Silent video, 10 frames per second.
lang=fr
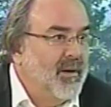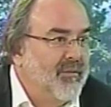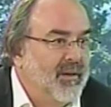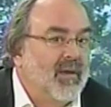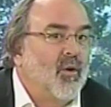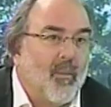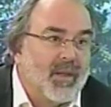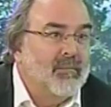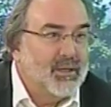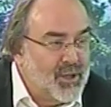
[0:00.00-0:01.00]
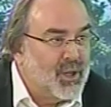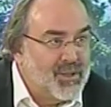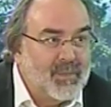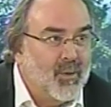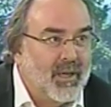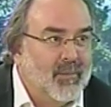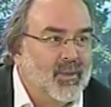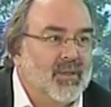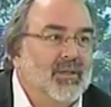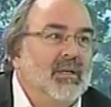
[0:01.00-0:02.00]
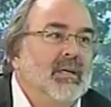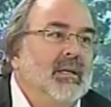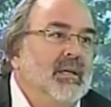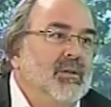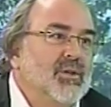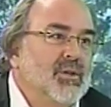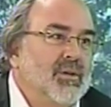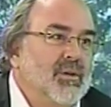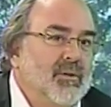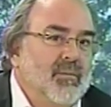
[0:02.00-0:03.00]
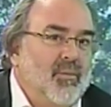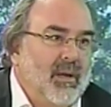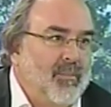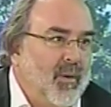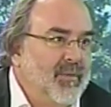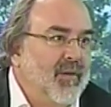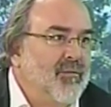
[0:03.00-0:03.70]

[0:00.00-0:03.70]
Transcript: par faire complètement changer ce programme-là. De sorte que pour la première